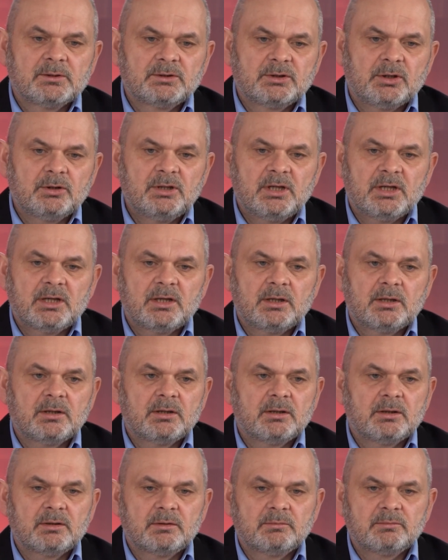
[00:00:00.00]
to nie
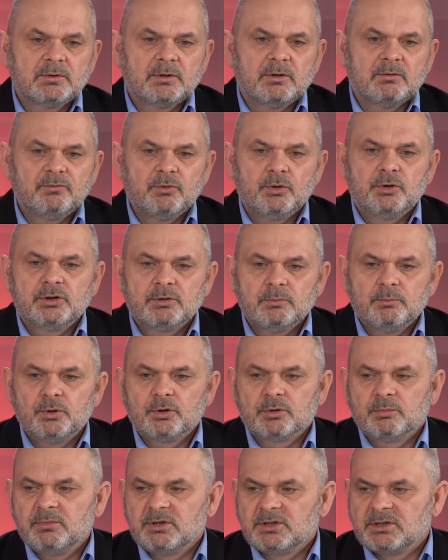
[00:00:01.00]
wójt,
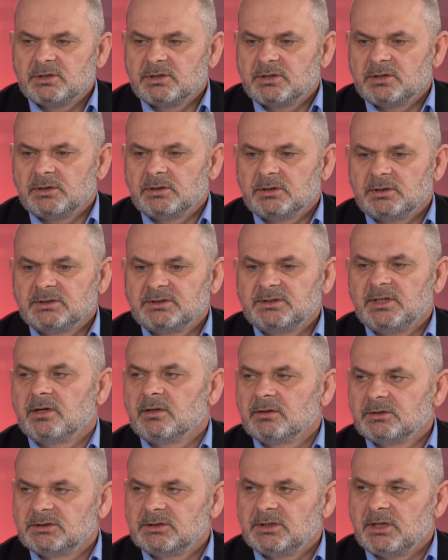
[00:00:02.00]
burmistrz czy
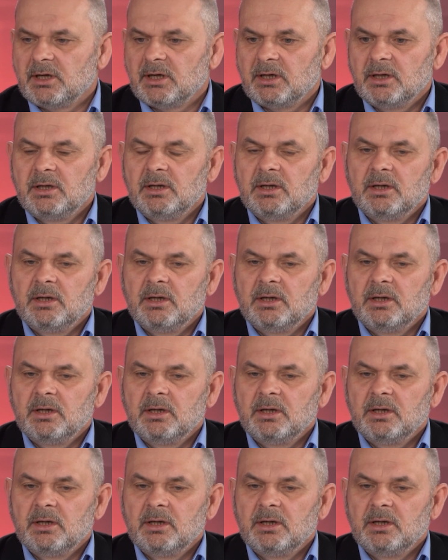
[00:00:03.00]
starosta